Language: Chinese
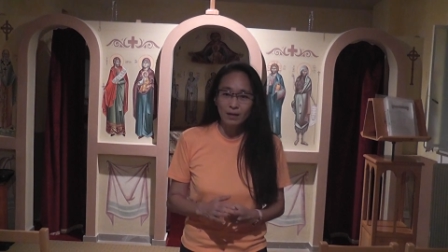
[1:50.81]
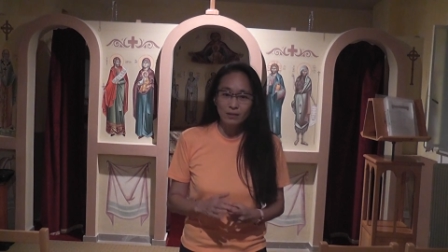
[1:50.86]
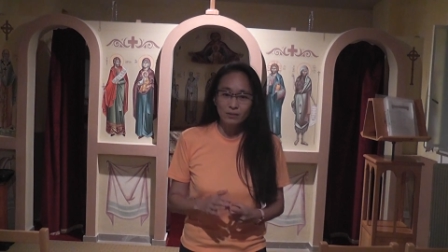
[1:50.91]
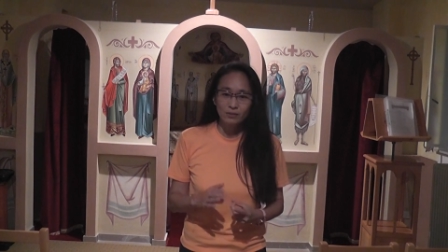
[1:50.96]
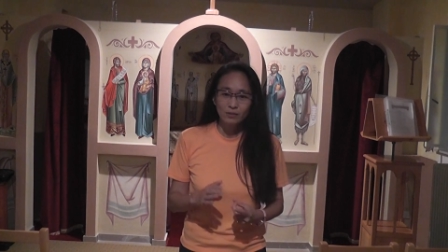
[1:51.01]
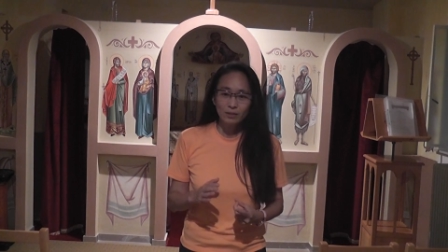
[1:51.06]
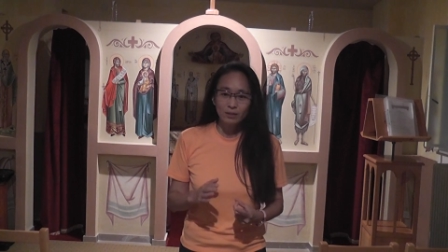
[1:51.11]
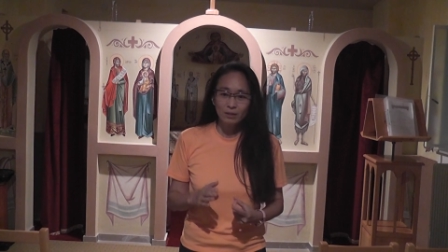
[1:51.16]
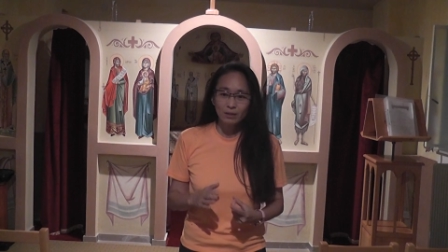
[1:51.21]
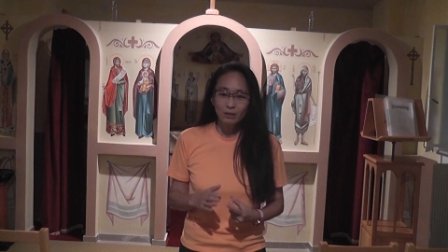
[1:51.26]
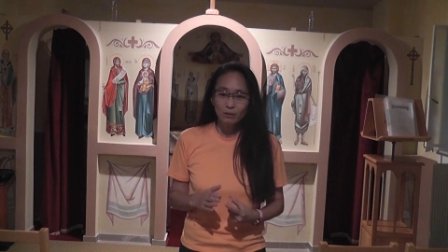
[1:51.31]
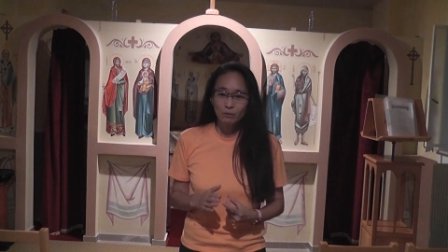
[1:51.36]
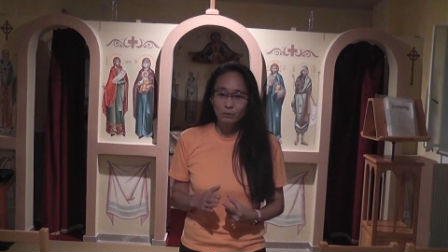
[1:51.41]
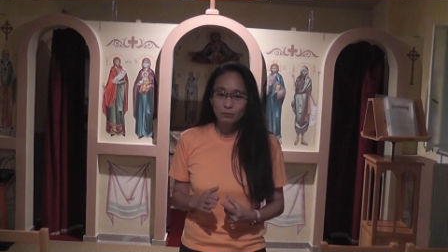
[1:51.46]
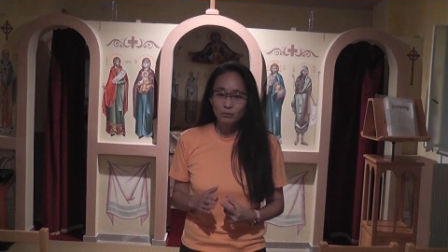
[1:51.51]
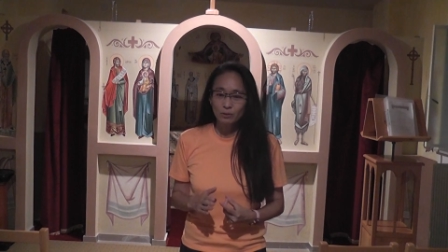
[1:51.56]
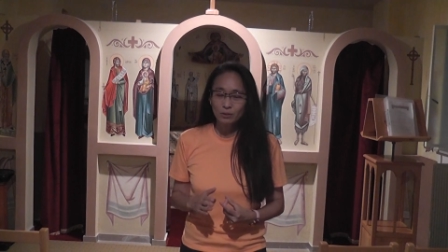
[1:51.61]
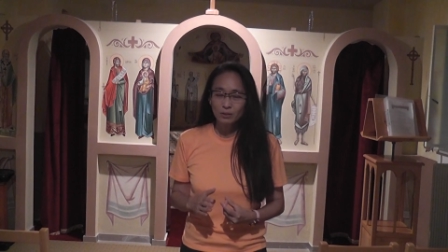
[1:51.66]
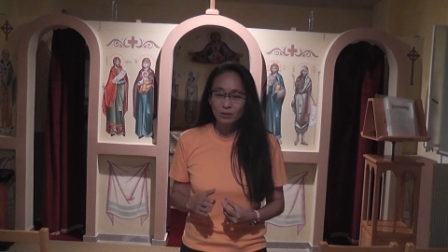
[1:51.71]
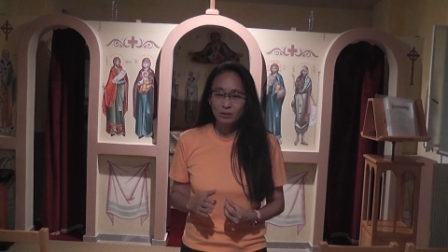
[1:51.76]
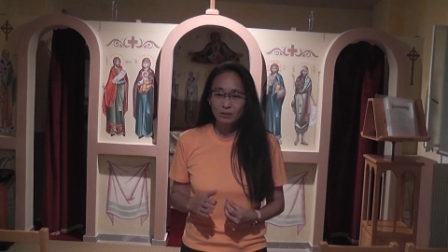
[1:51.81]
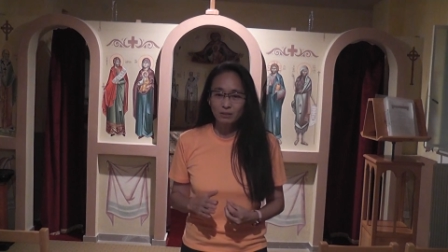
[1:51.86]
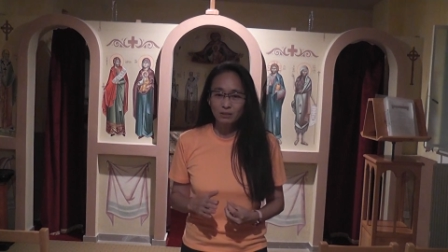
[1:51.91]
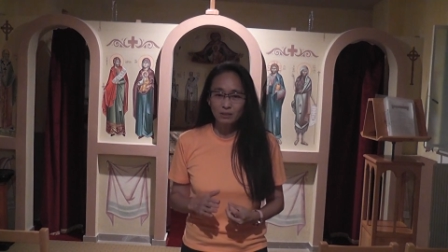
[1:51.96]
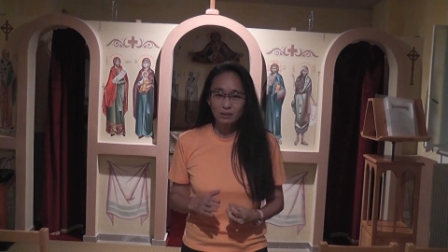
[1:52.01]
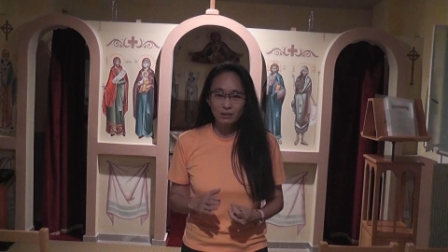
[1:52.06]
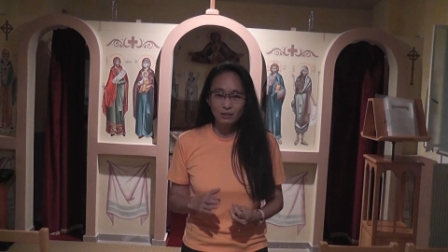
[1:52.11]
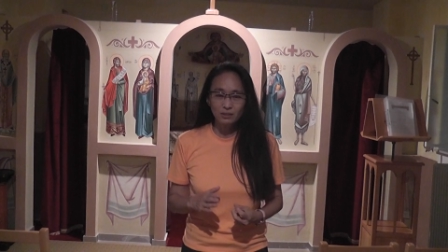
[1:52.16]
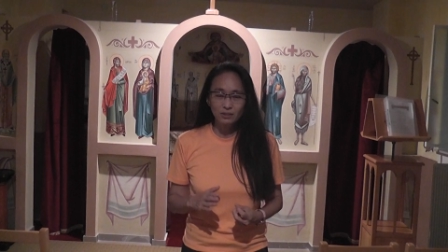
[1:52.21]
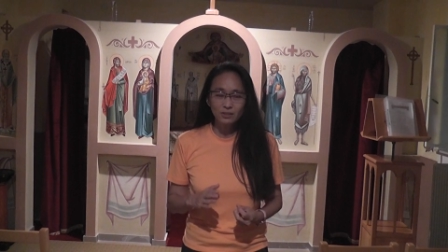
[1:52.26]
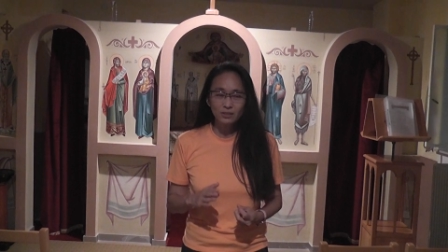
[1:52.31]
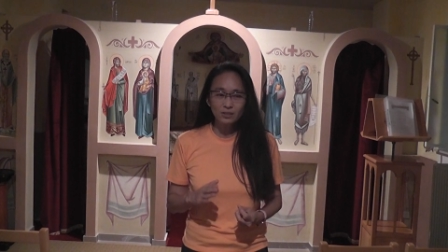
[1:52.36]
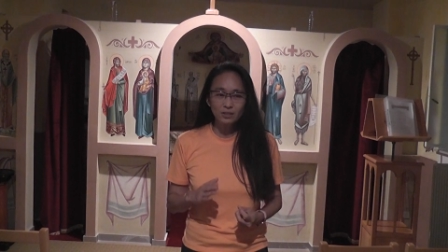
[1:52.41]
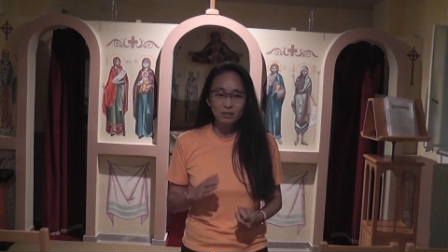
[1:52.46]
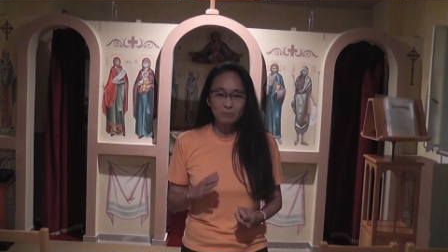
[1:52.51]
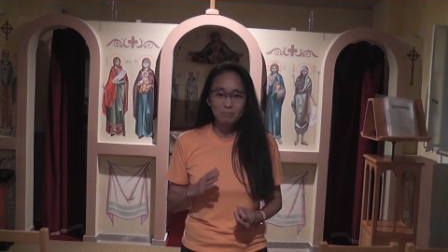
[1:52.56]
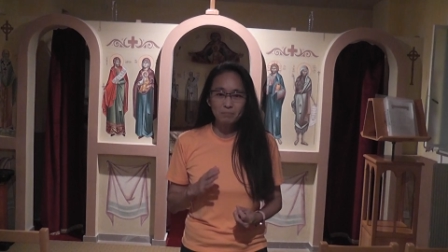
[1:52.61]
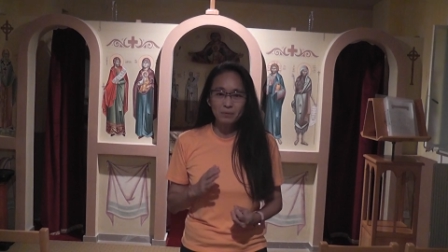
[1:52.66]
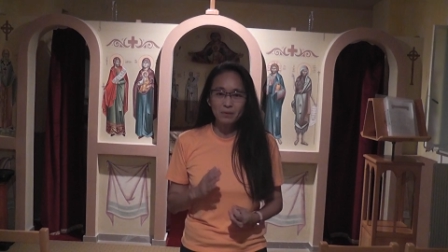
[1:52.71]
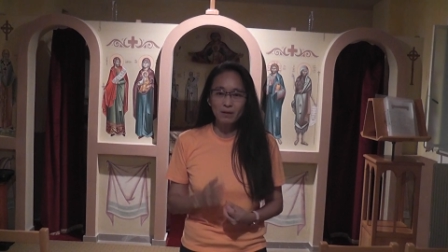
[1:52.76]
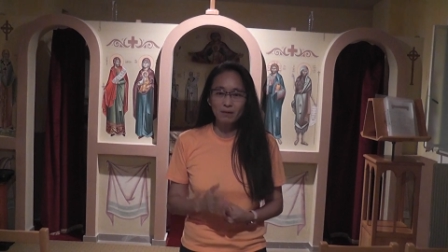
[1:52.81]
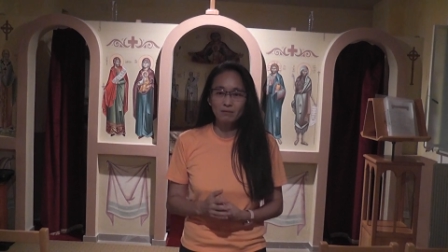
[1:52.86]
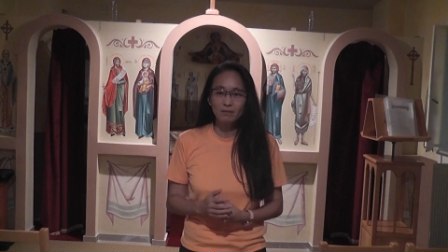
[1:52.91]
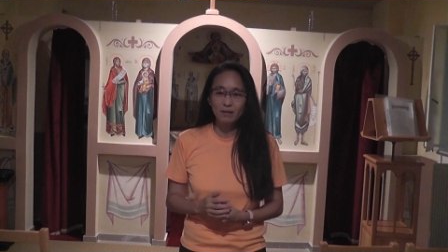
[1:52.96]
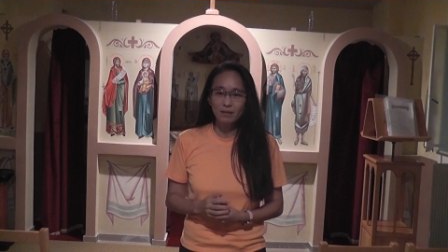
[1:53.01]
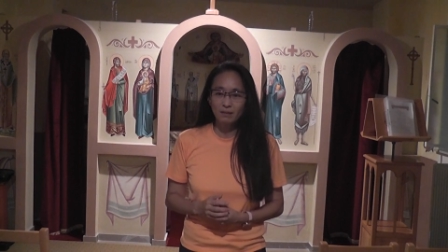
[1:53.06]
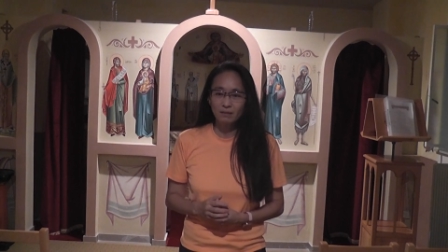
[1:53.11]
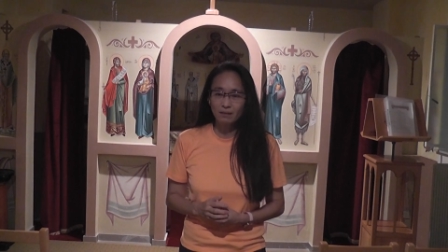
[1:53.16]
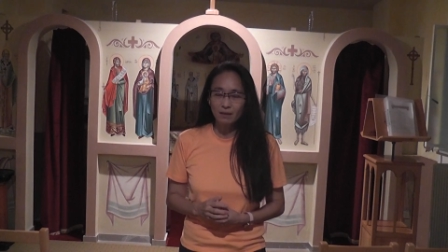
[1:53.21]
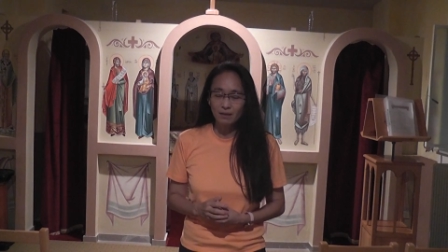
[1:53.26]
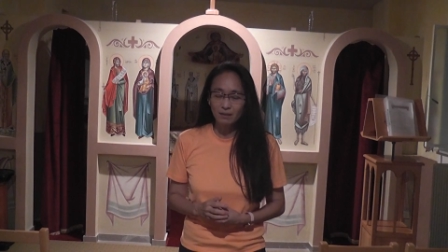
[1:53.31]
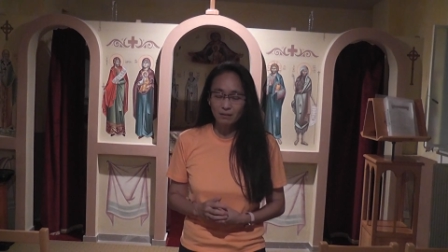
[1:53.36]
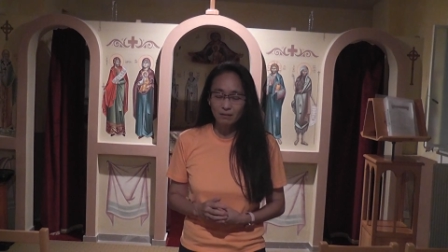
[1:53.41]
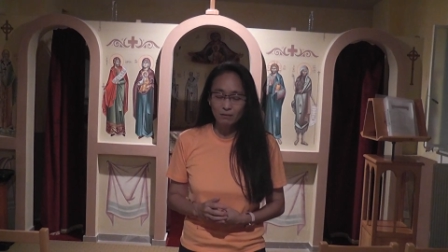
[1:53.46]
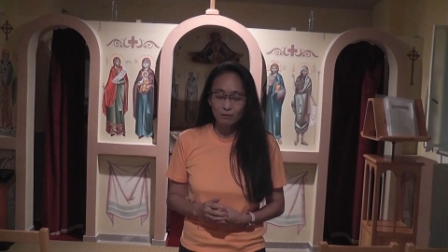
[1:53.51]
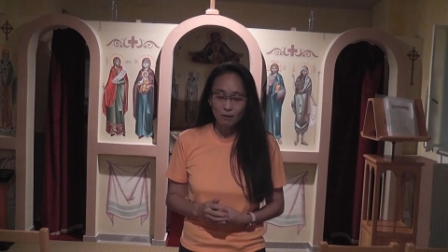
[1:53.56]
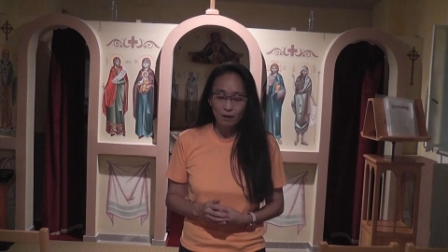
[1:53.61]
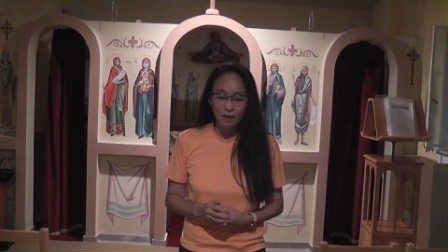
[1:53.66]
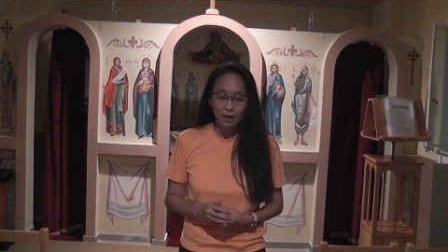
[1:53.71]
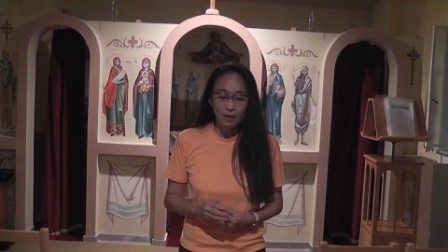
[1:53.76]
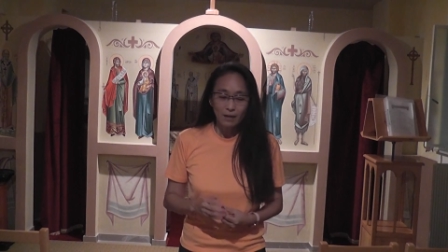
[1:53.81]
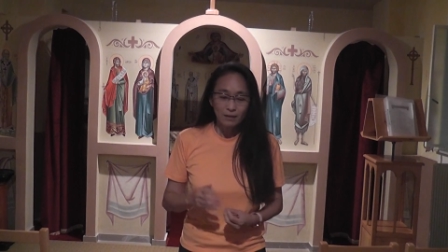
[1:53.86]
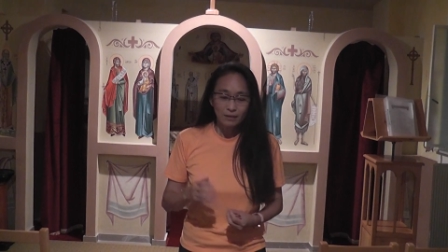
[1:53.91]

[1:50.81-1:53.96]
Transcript: 所以我觉得你事情不要延宕的话，